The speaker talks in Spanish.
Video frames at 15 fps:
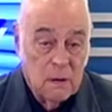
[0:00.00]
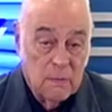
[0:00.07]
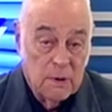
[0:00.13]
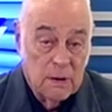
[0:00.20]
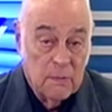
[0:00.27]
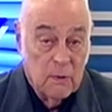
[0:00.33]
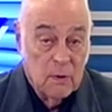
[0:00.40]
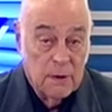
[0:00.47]

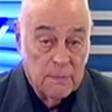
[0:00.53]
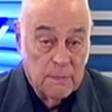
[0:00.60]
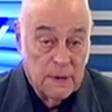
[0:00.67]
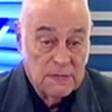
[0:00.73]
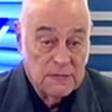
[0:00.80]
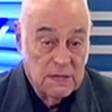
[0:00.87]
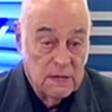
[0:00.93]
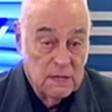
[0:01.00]
Esperemos que
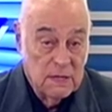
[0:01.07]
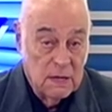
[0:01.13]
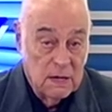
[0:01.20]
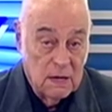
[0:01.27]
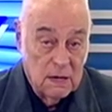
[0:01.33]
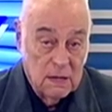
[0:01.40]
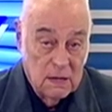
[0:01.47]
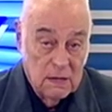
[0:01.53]
pase
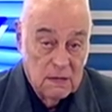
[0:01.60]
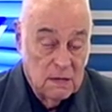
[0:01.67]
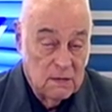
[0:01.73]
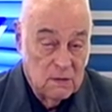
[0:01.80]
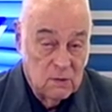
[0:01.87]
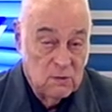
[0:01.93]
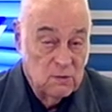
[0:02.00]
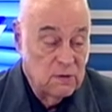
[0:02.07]
esta, este
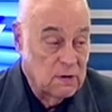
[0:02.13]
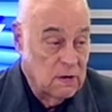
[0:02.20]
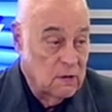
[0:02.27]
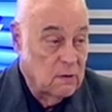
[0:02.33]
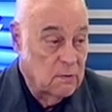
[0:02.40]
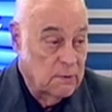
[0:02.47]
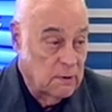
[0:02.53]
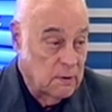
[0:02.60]
solucionado el